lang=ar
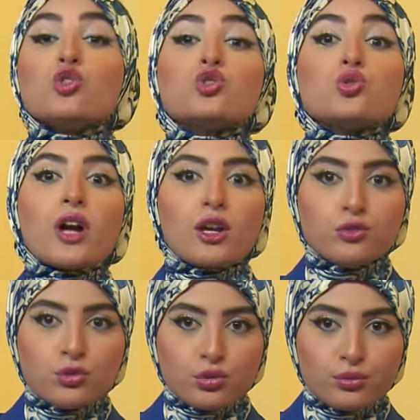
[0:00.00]
جوغي
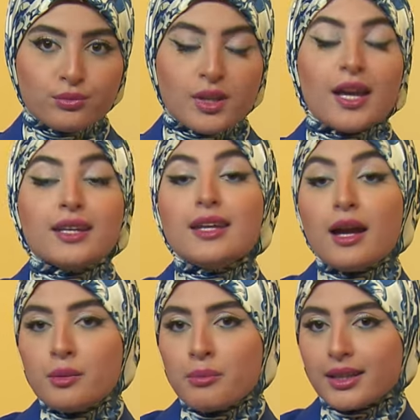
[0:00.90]
فولو يا
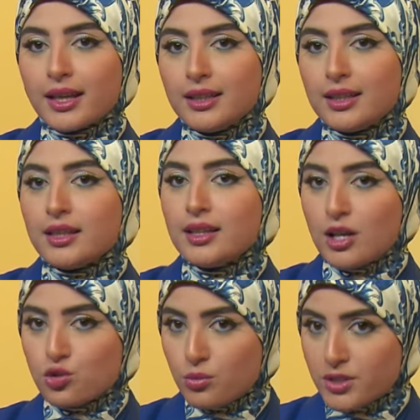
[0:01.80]
اما تخلي
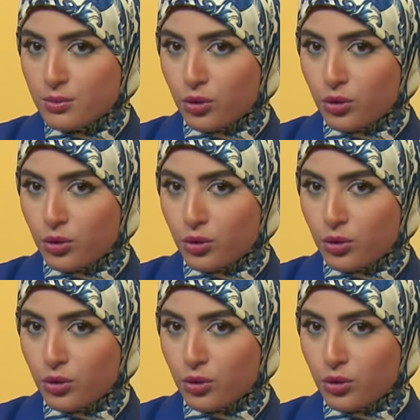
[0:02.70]
لا شوميز